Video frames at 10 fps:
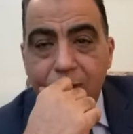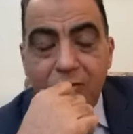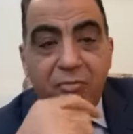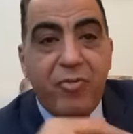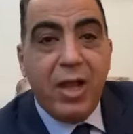
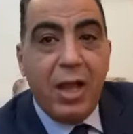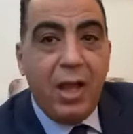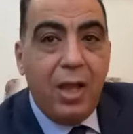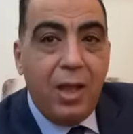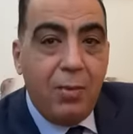
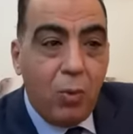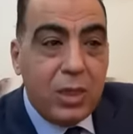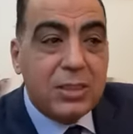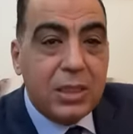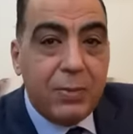فوليد
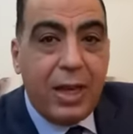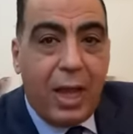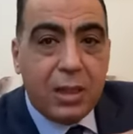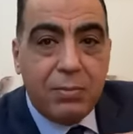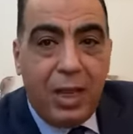آه، سليمان
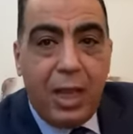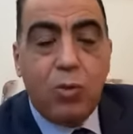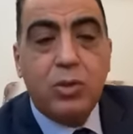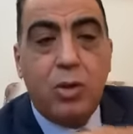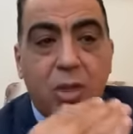قعد معاه
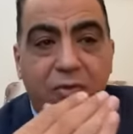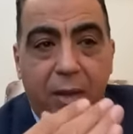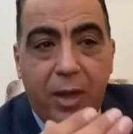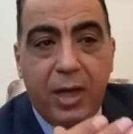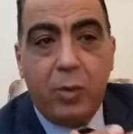واداله دفعه
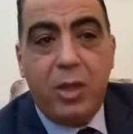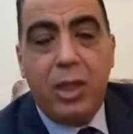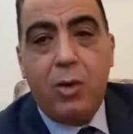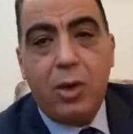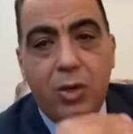معنويه
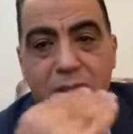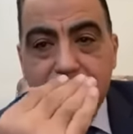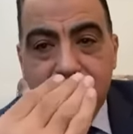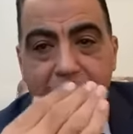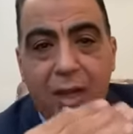وقال له لازم
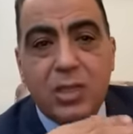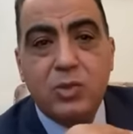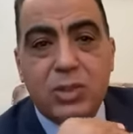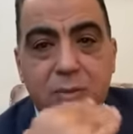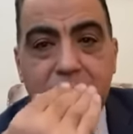تركز
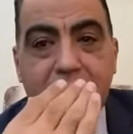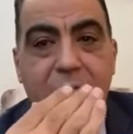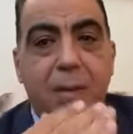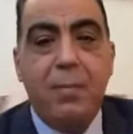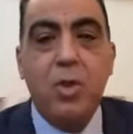ولازم
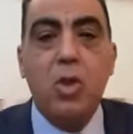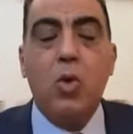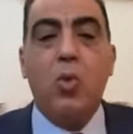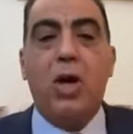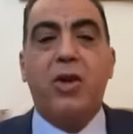تهتم
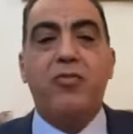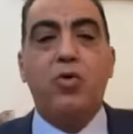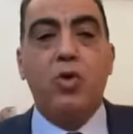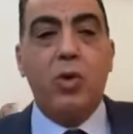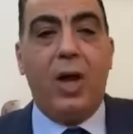واعرف ان
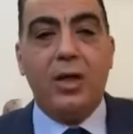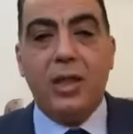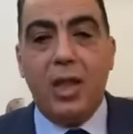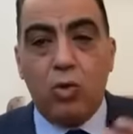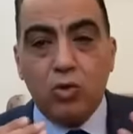كل واحد
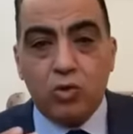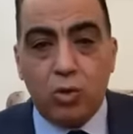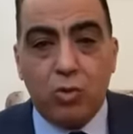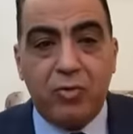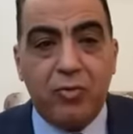هياخد
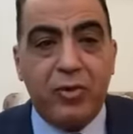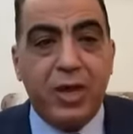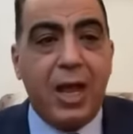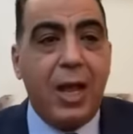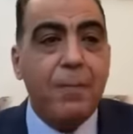دوره في
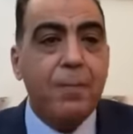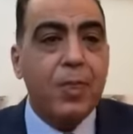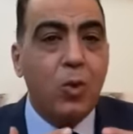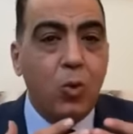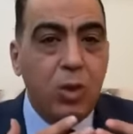الفرقه
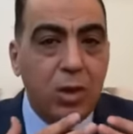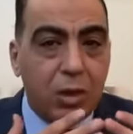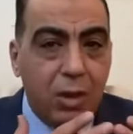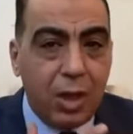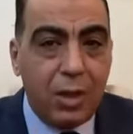
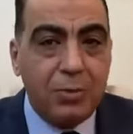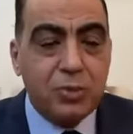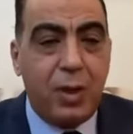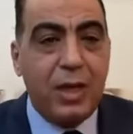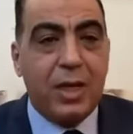والراجل مش
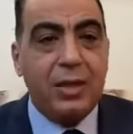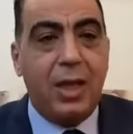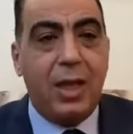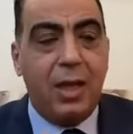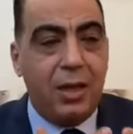معنى
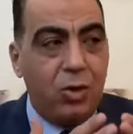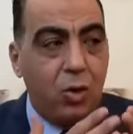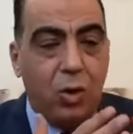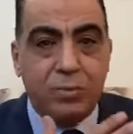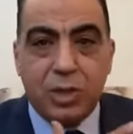كده ان
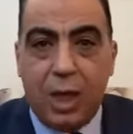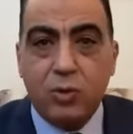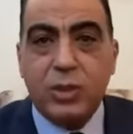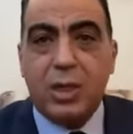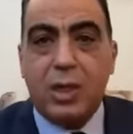هو مش
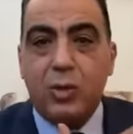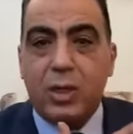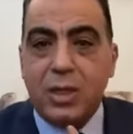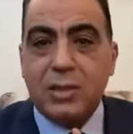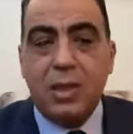عاوزك او ان
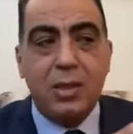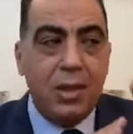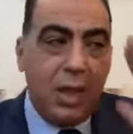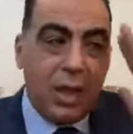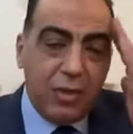كذا
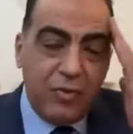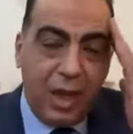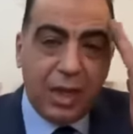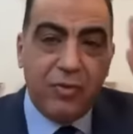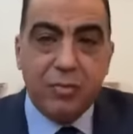اكيد في
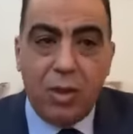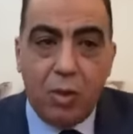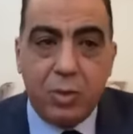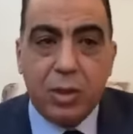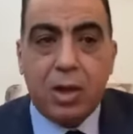حاجه في دماغه
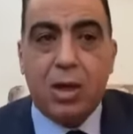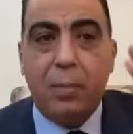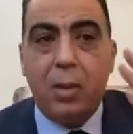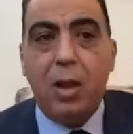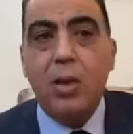
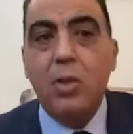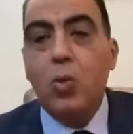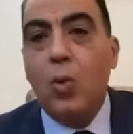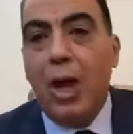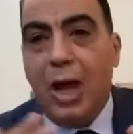بيجربها
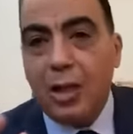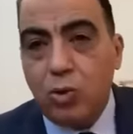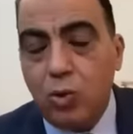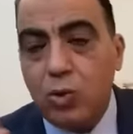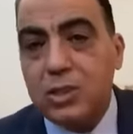واعاد
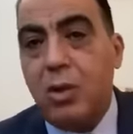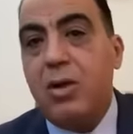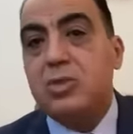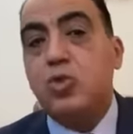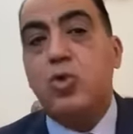له
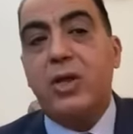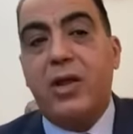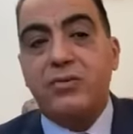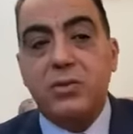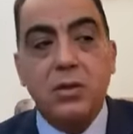توازنه
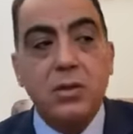النفسي